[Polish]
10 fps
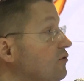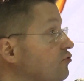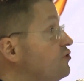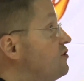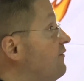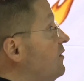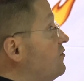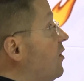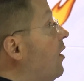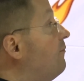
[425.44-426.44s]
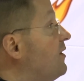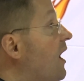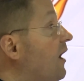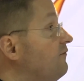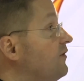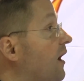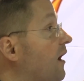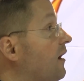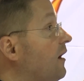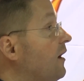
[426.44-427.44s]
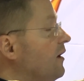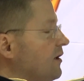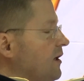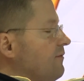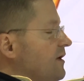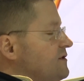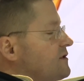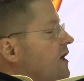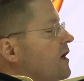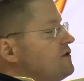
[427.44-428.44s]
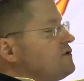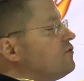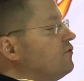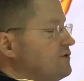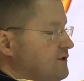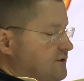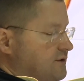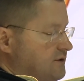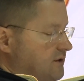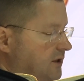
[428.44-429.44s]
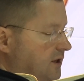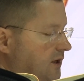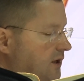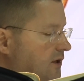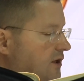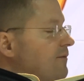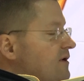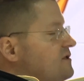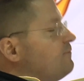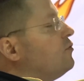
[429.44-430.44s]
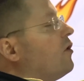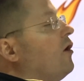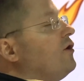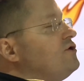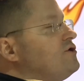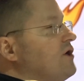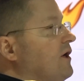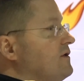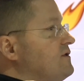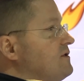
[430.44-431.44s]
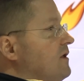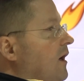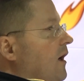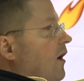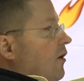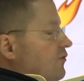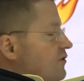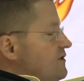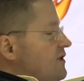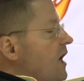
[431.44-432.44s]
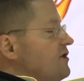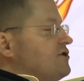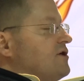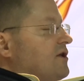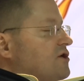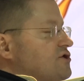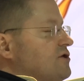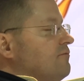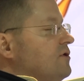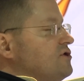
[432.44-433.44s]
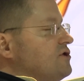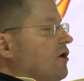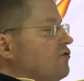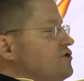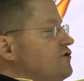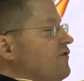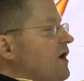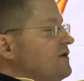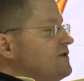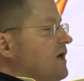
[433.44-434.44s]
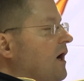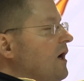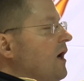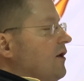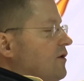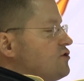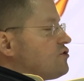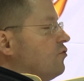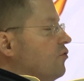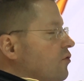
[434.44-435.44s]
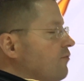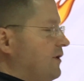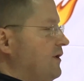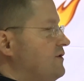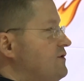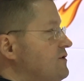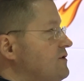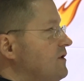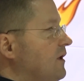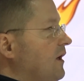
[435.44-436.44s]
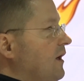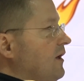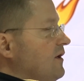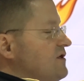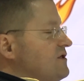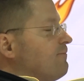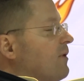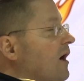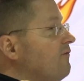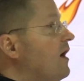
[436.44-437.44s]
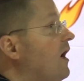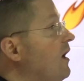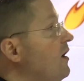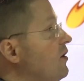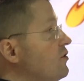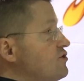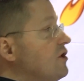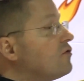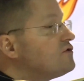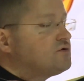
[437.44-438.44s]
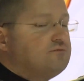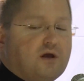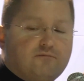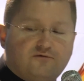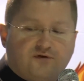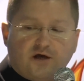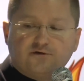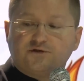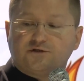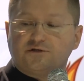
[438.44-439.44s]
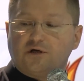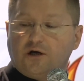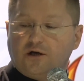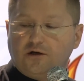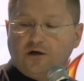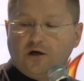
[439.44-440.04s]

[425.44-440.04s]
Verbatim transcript: Duch Święty objawia, kim jest Jezus, kim jest Bóg Ojciec. On rozjaśnia nasze myśli, oświeca nasz umysł i sprawia, że rozumiemy więcej.